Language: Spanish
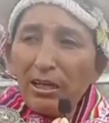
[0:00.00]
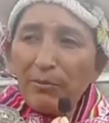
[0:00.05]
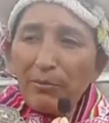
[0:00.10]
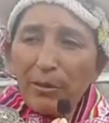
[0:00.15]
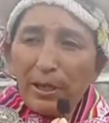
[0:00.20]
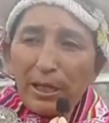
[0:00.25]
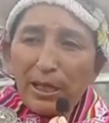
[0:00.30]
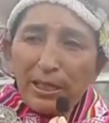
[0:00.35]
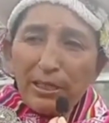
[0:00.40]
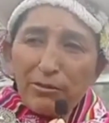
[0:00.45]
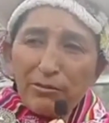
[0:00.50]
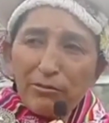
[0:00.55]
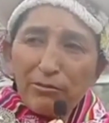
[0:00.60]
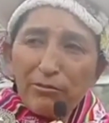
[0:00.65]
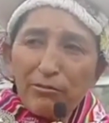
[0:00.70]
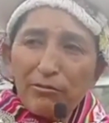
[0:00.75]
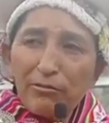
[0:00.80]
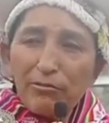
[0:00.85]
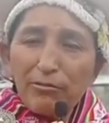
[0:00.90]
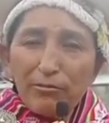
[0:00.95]
para
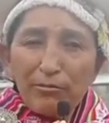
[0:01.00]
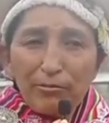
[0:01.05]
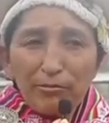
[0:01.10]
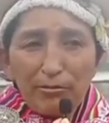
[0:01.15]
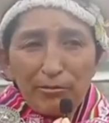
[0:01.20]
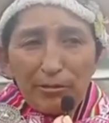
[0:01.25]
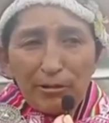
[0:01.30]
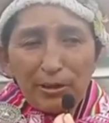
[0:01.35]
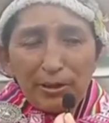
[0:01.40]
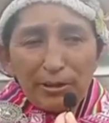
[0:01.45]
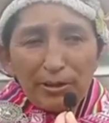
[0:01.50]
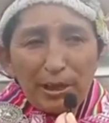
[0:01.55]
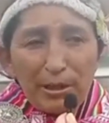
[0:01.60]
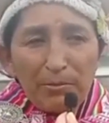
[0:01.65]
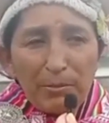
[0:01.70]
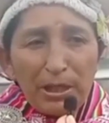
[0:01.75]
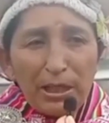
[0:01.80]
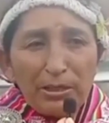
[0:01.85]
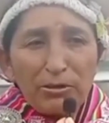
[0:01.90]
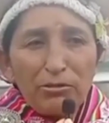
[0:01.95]
eso mm,
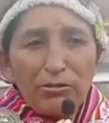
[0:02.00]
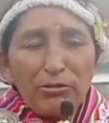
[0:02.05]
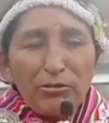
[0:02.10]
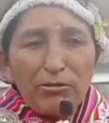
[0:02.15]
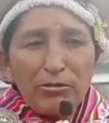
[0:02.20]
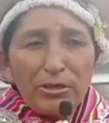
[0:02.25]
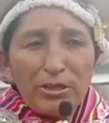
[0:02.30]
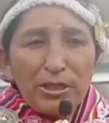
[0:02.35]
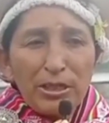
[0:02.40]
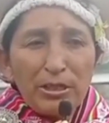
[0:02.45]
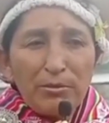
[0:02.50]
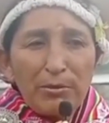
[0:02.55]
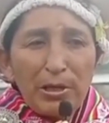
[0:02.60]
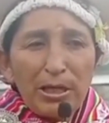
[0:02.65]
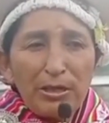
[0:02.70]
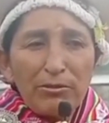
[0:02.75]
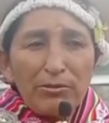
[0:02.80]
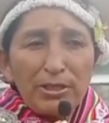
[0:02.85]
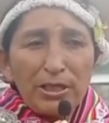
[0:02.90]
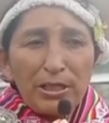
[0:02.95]
también a todos,
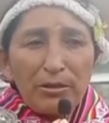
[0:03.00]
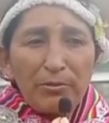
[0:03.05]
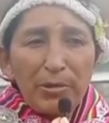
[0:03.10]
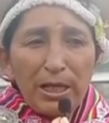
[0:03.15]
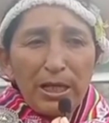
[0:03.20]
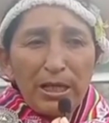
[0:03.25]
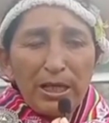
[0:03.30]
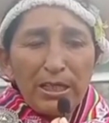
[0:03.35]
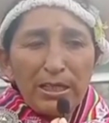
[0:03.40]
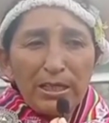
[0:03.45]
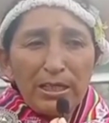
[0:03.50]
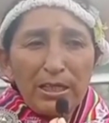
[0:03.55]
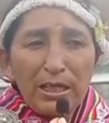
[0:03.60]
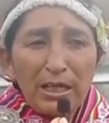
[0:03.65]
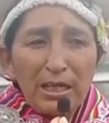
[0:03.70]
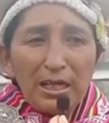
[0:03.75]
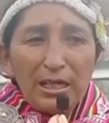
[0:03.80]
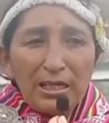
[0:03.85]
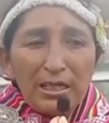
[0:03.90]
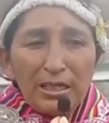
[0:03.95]
hermanos, hermanas,
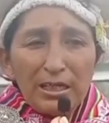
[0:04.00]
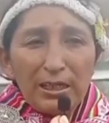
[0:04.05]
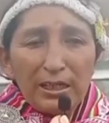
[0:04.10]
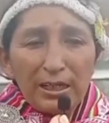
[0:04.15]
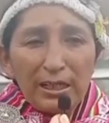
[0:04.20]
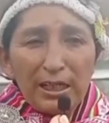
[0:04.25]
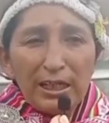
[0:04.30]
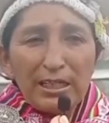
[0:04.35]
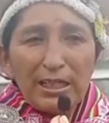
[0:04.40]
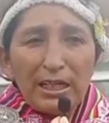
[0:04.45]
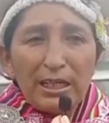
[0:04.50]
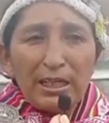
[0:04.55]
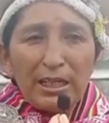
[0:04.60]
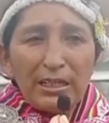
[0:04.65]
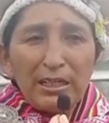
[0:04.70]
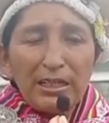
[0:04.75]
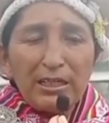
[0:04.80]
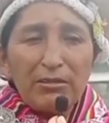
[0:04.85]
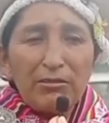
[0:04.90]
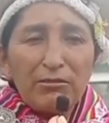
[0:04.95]
les
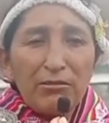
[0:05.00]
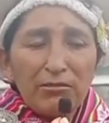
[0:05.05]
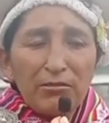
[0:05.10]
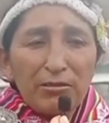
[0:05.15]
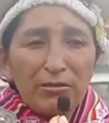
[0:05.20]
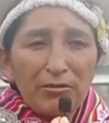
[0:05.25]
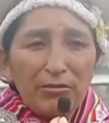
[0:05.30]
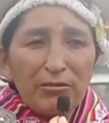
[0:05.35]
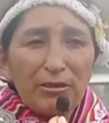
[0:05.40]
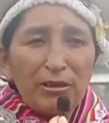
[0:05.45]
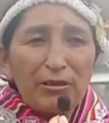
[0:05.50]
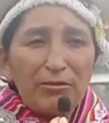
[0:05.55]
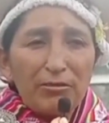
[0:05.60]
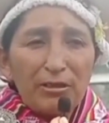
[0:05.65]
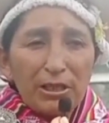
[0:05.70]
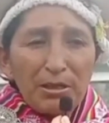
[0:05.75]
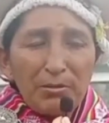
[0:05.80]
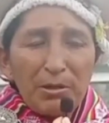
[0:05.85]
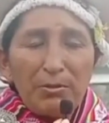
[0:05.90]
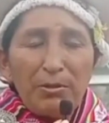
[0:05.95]
agradezco
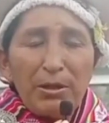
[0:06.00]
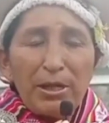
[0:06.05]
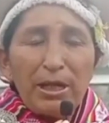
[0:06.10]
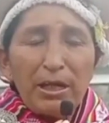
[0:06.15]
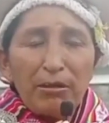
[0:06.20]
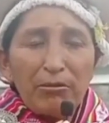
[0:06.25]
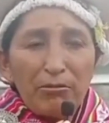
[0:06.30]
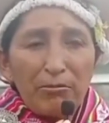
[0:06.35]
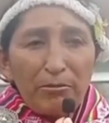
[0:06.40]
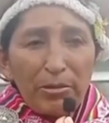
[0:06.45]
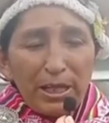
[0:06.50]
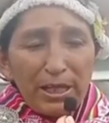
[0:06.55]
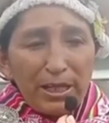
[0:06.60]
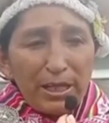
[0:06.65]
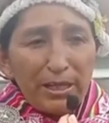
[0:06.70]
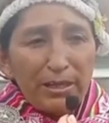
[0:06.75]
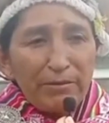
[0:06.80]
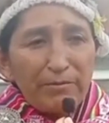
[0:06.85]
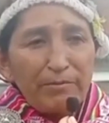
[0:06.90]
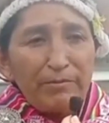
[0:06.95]
los que me van a
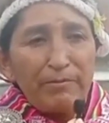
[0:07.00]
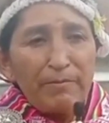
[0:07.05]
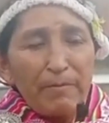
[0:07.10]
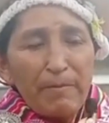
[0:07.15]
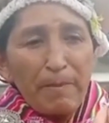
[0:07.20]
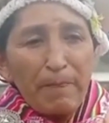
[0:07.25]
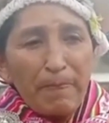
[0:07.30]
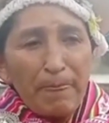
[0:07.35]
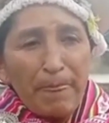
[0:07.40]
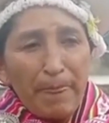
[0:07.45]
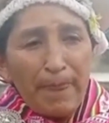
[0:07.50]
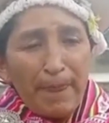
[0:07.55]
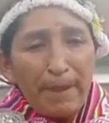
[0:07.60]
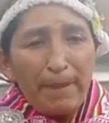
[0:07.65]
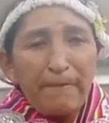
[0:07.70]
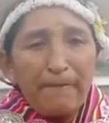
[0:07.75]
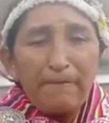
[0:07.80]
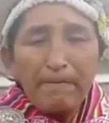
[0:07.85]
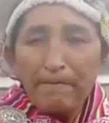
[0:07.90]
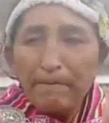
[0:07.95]
acompañar. Perfecto,
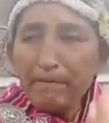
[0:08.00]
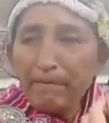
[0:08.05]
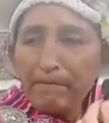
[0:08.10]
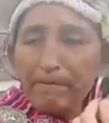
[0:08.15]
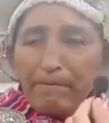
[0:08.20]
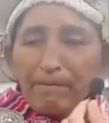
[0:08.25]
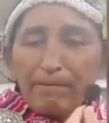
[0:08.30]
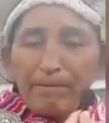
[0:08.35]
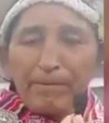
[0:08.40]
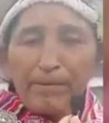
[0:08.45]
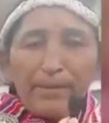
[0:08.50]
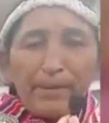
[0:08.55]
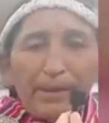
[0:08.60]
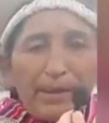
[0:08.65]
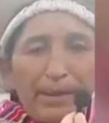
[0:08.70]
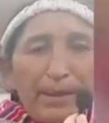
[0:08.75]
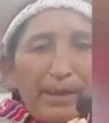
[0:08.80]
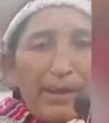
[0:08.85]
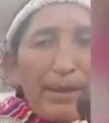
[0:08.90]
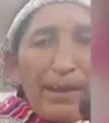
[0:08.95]
hermana. Hagamos una
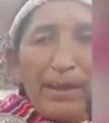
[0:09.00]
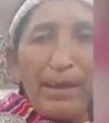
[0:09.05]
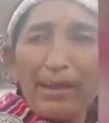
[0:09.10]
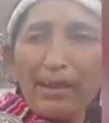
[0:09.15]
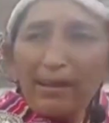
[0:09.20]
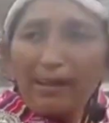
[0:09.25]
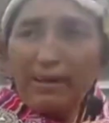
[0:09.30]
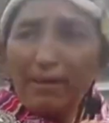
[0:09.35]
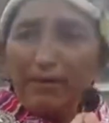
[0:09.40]
invitación para Así es,